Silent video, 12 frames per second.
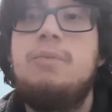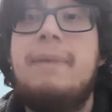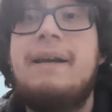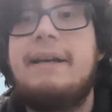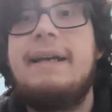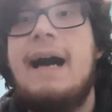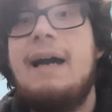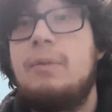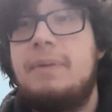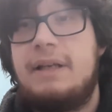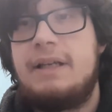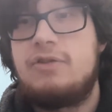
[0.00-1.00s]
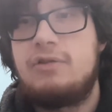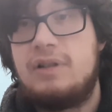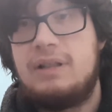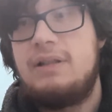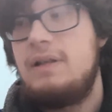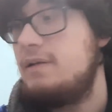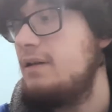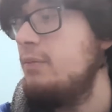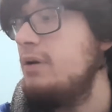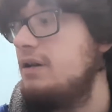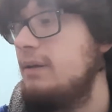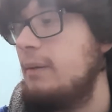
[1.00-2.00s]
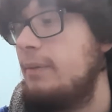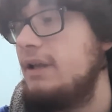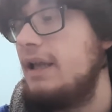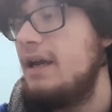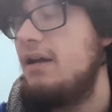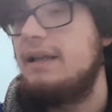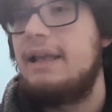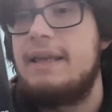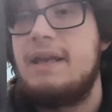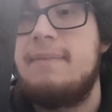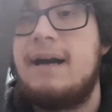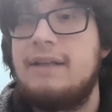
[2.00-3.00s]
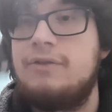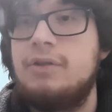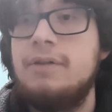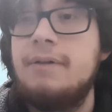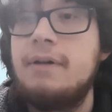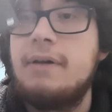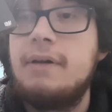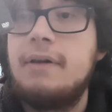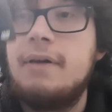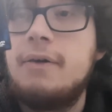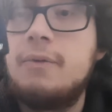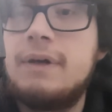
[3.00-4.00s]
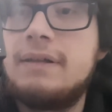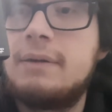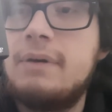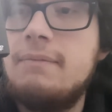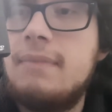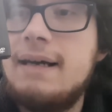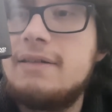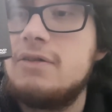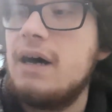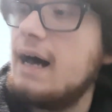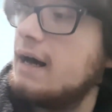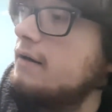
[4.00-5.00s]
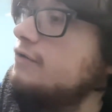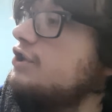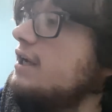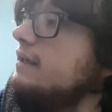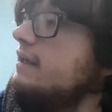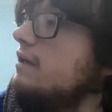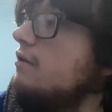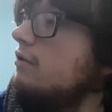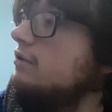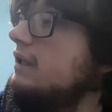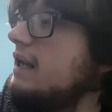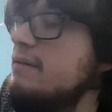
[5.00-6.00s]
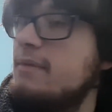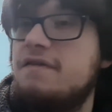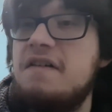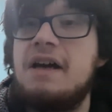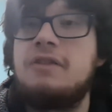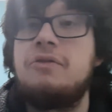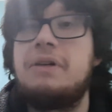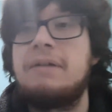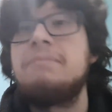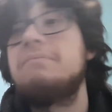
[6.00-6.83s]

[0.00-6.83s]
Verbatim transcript: un bel regalo perché sono stati distribuiti proprio dalla, Yamato. Vedete qui in basso. Ah, c'è anche il logo dell'Anime Factory.